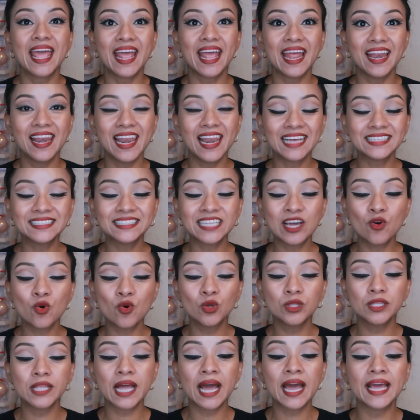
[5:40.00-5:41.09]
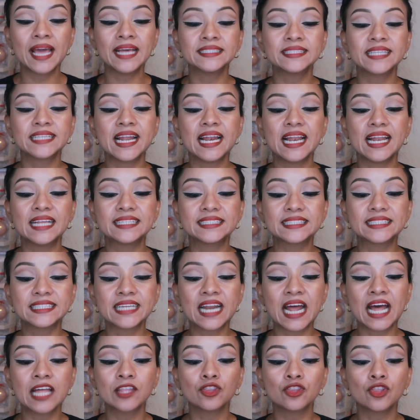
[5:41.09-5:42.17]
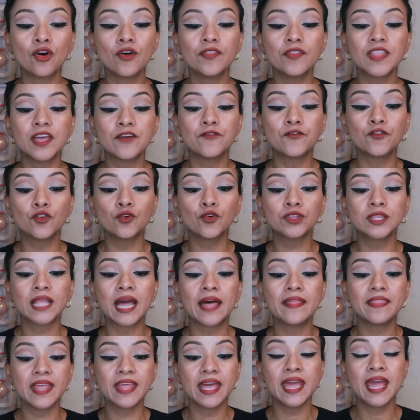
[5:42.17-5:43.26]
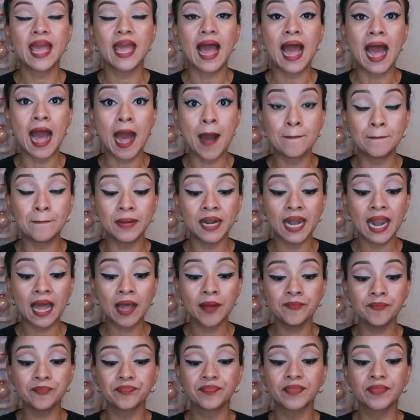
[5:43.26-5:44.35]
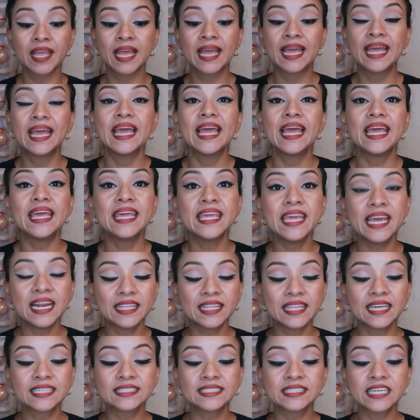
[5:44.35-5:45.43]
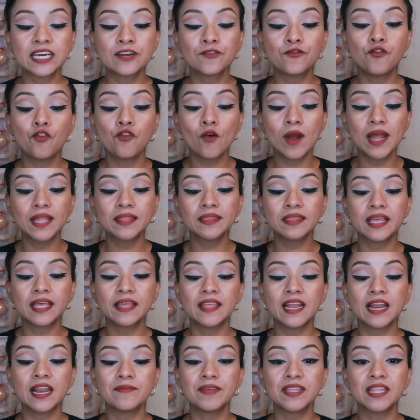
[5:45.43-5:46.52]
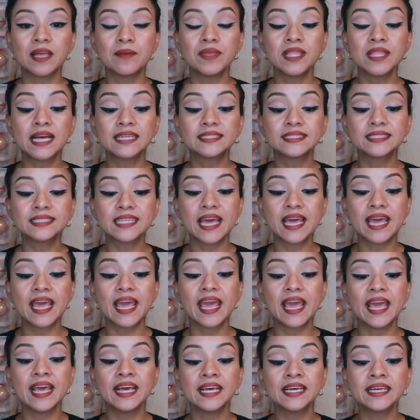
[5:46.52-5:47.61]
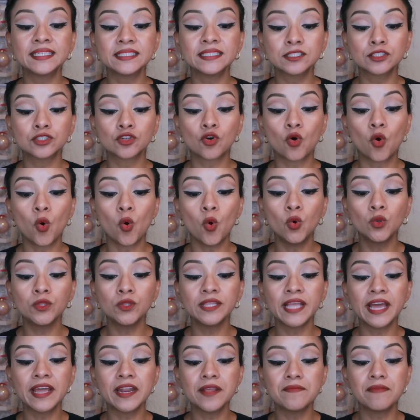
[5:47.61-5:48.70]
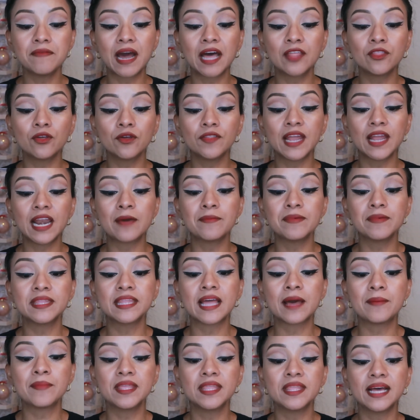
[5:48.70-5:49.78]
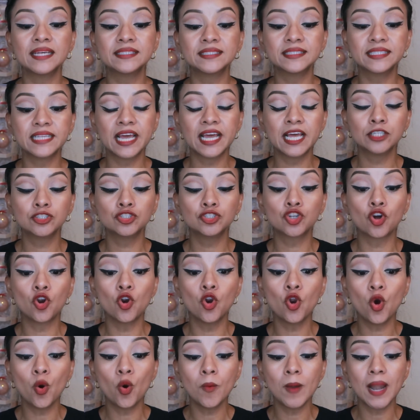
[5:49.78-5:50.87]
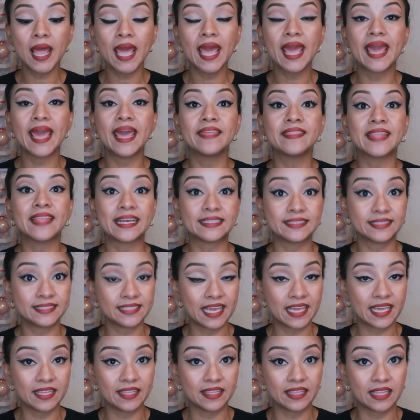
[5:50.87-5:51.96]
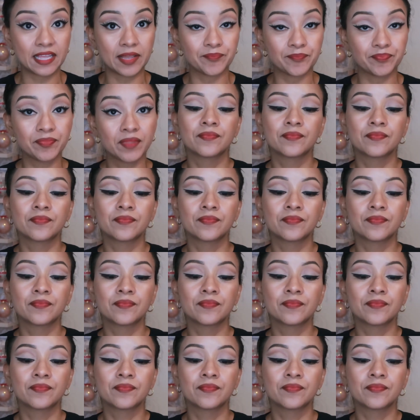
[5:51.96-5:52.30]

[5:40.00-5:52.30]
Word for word: la segunda es el estrato de fruta de amla y el tercer fuente de la vitamina C es un derivado de la vitamina C soluble en aceite.